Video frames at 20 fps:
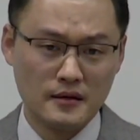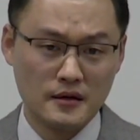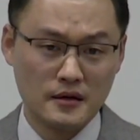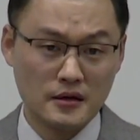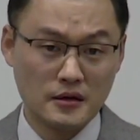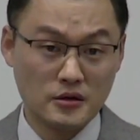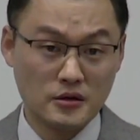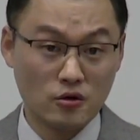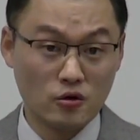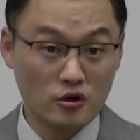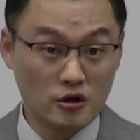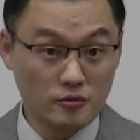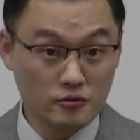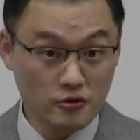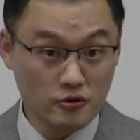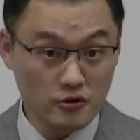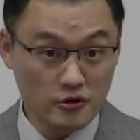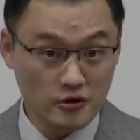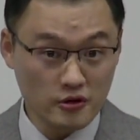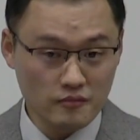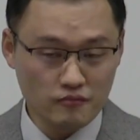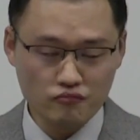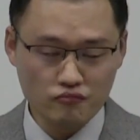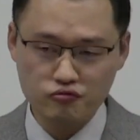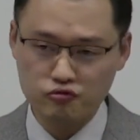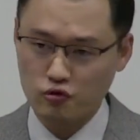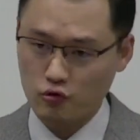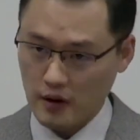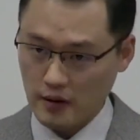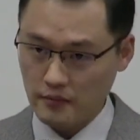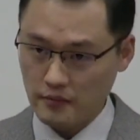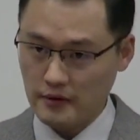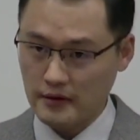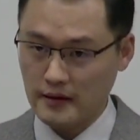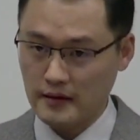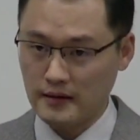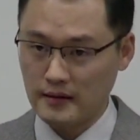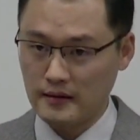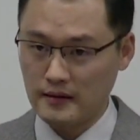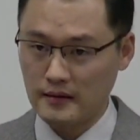그리고 그분들을 부러워합니다.
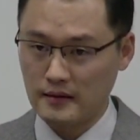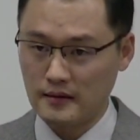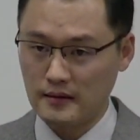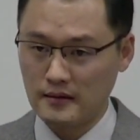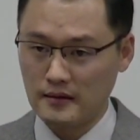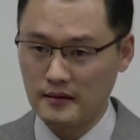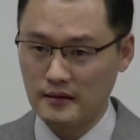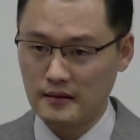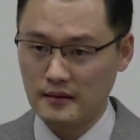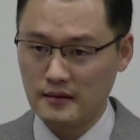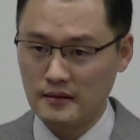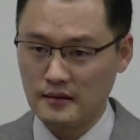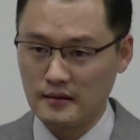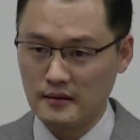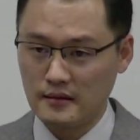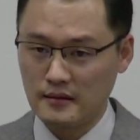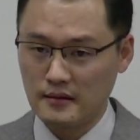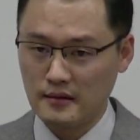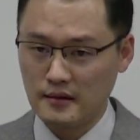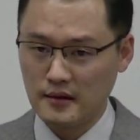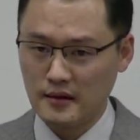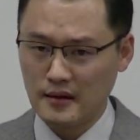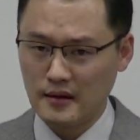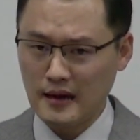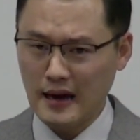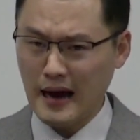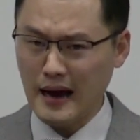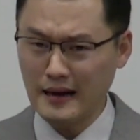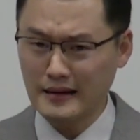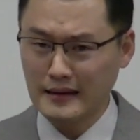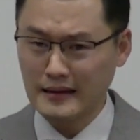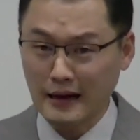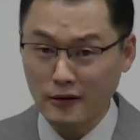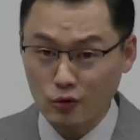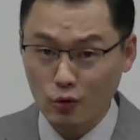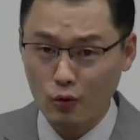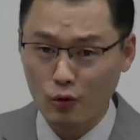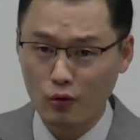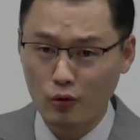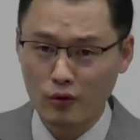아,
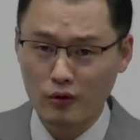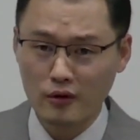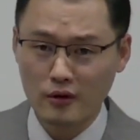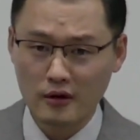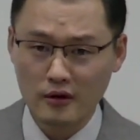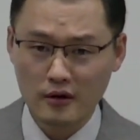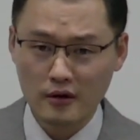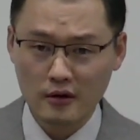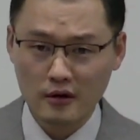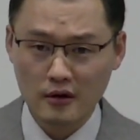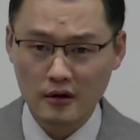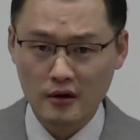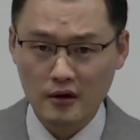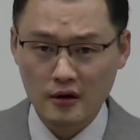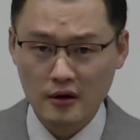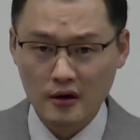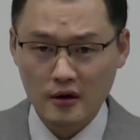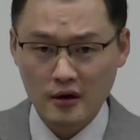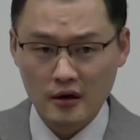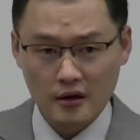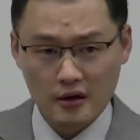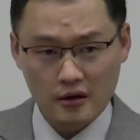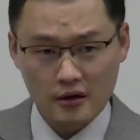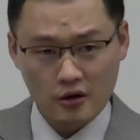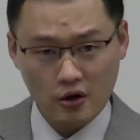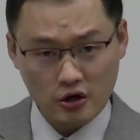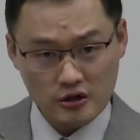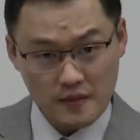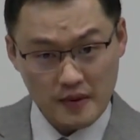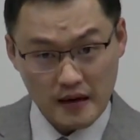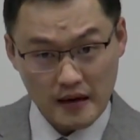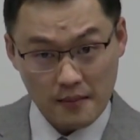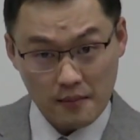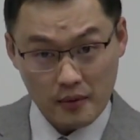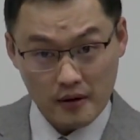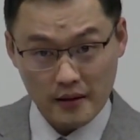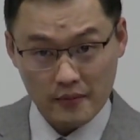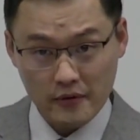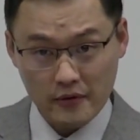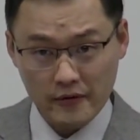나도 거짓말 한
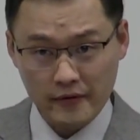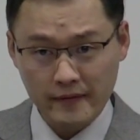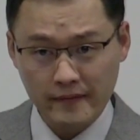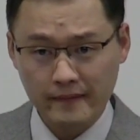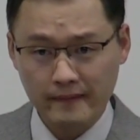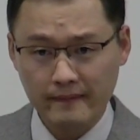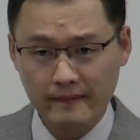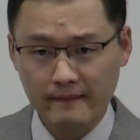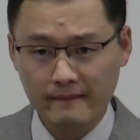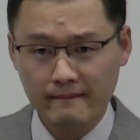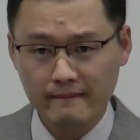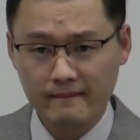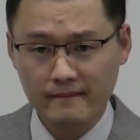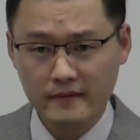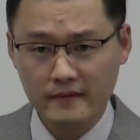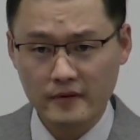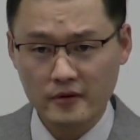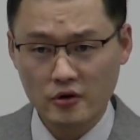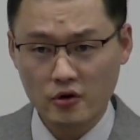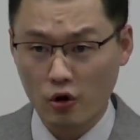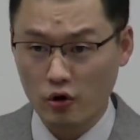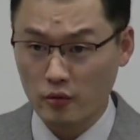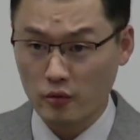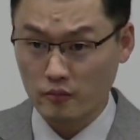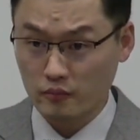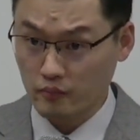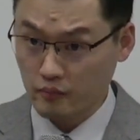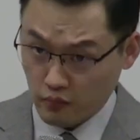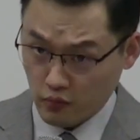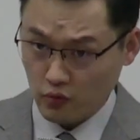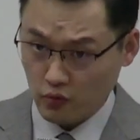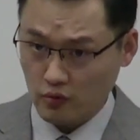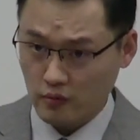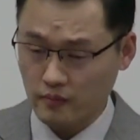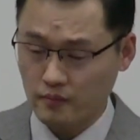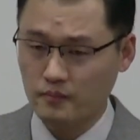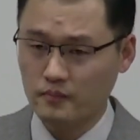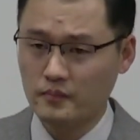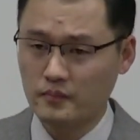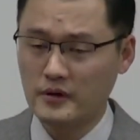번 하면 얼음
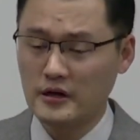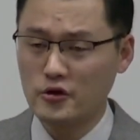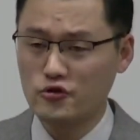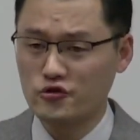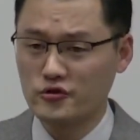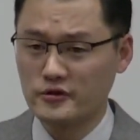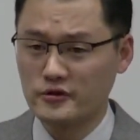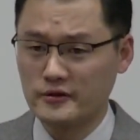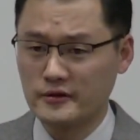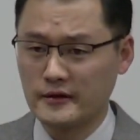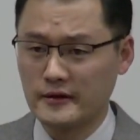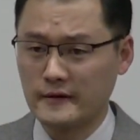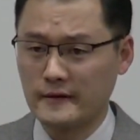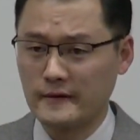피할 수 있는데.